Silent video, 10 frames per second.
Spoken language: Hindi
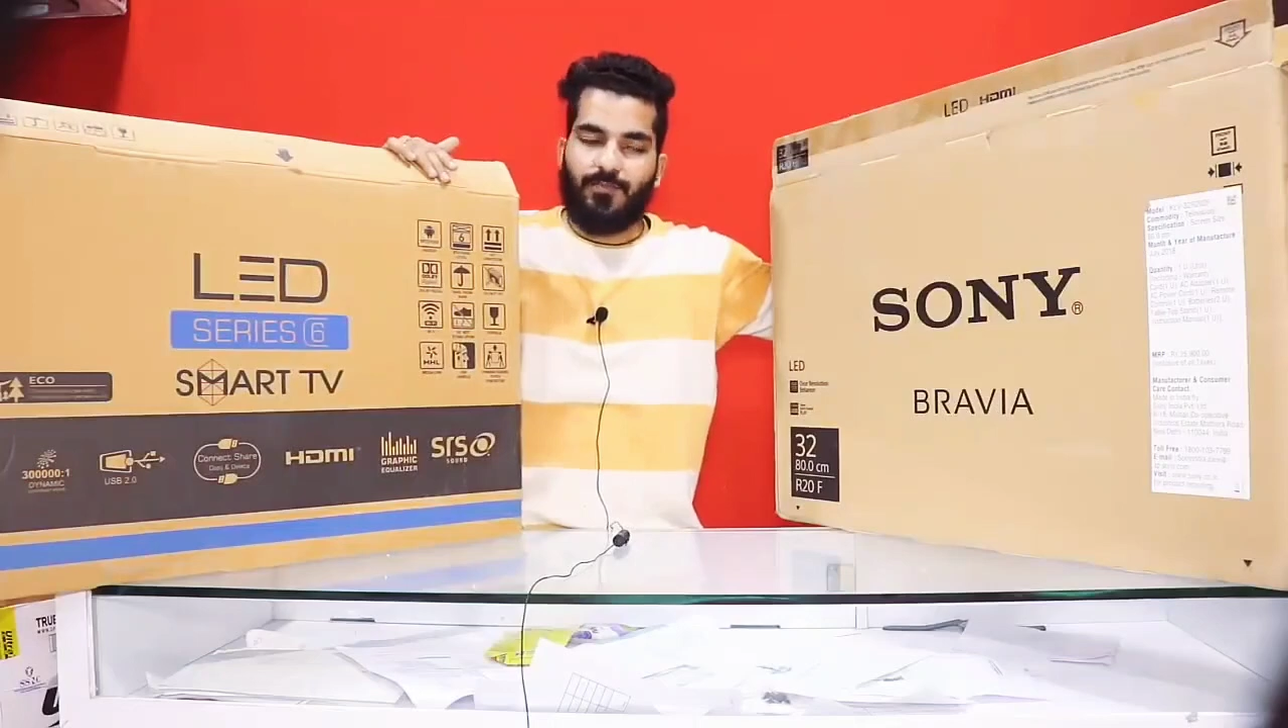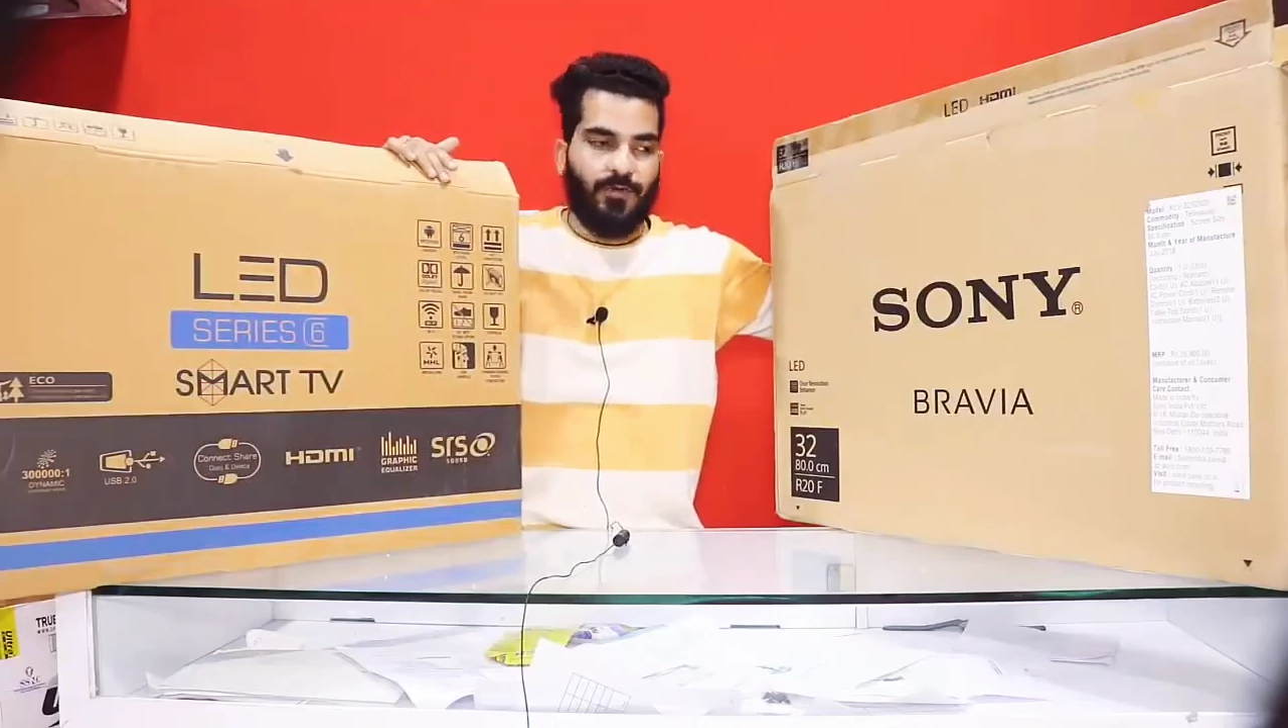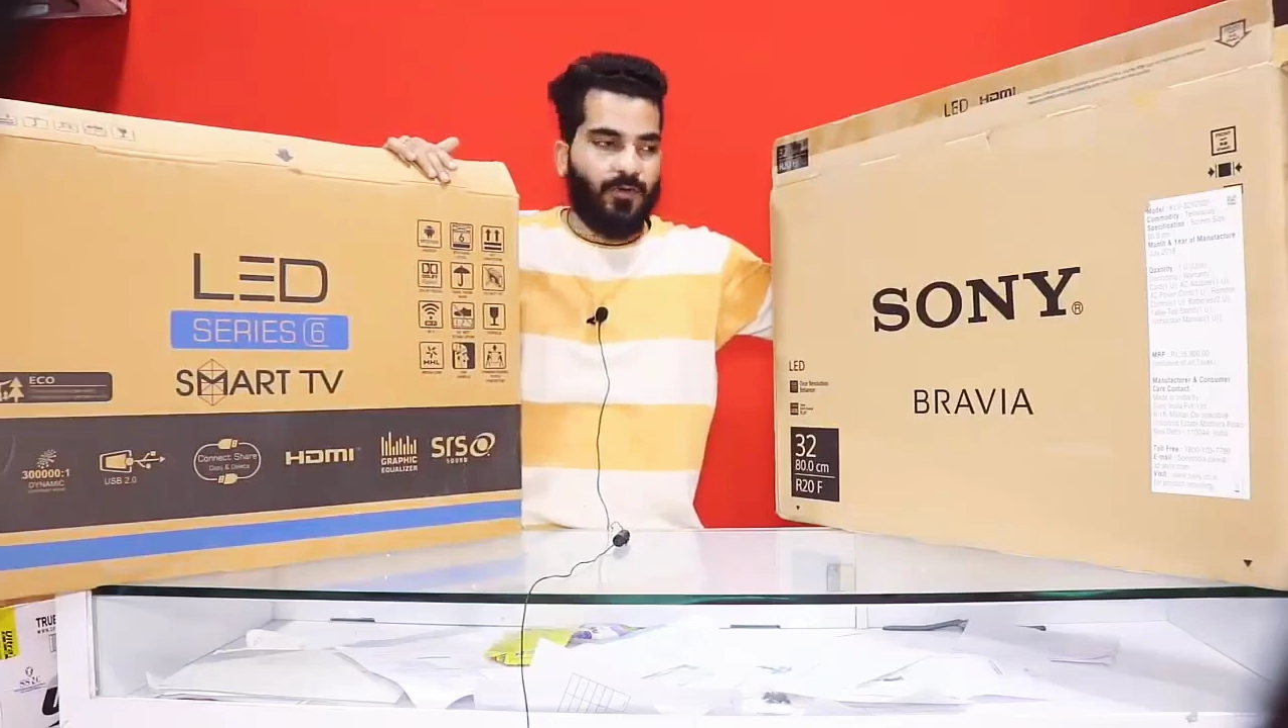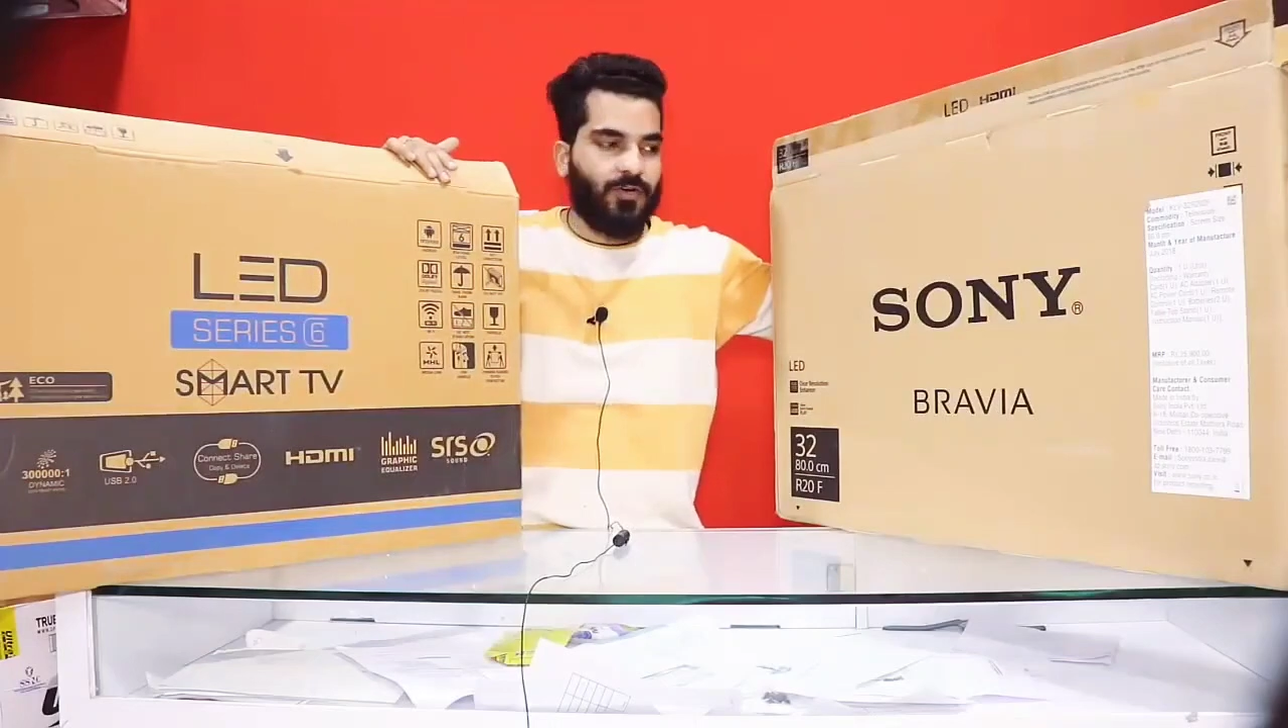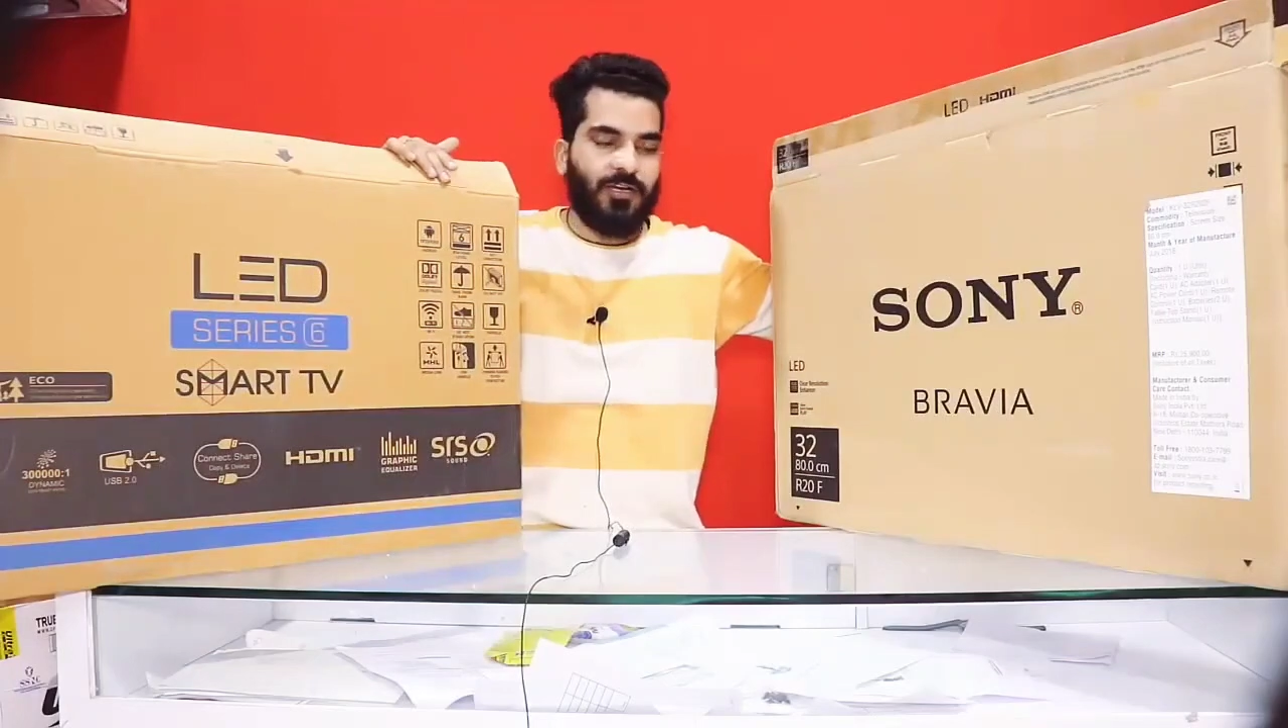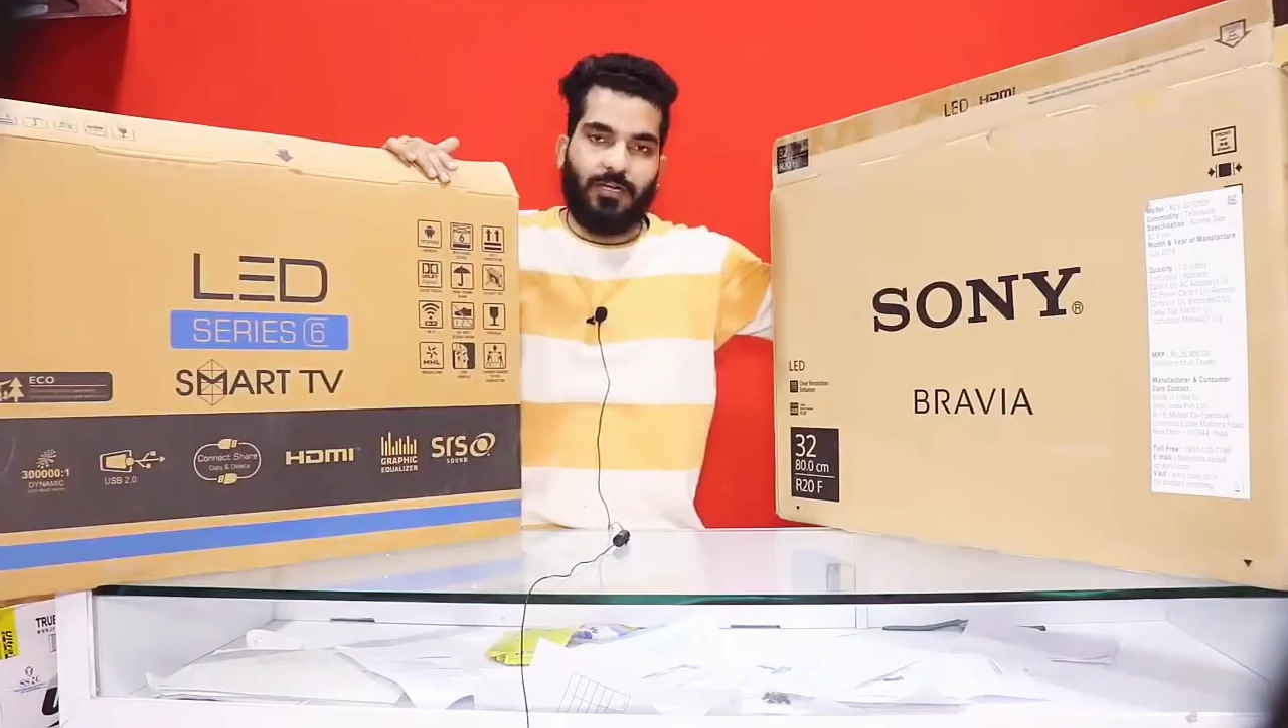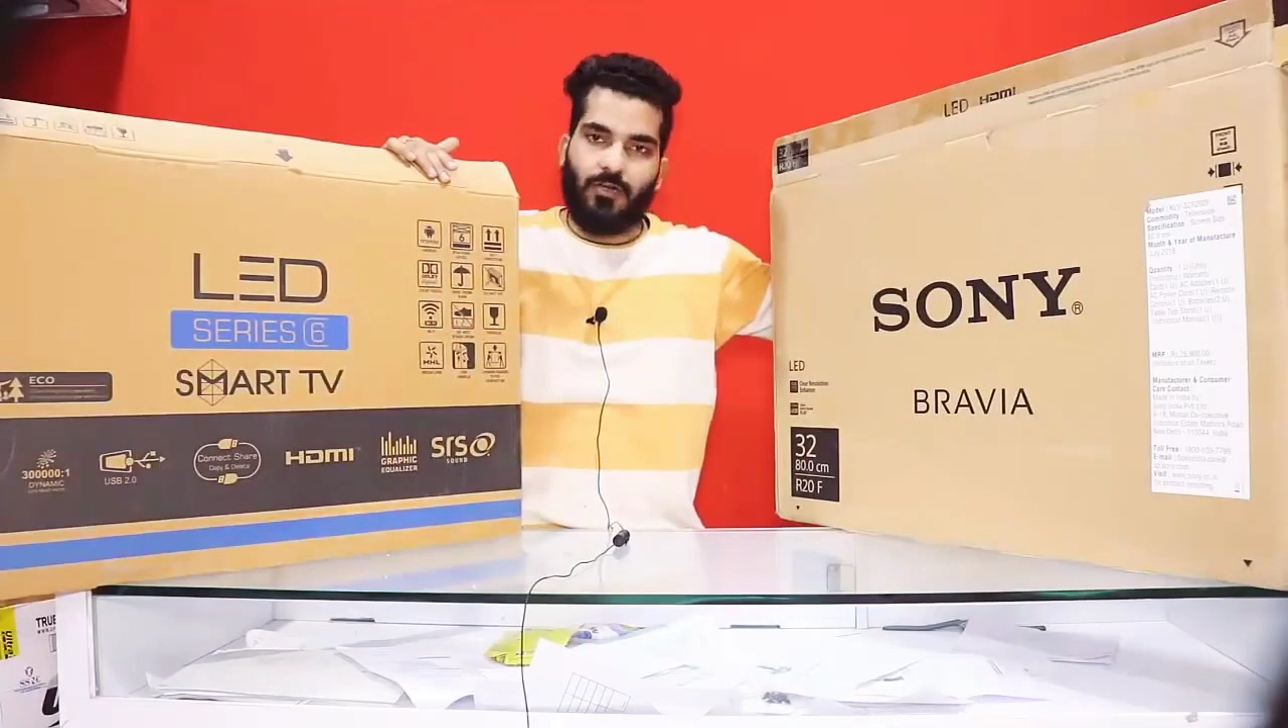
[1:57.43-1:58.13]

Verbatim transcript: प्योर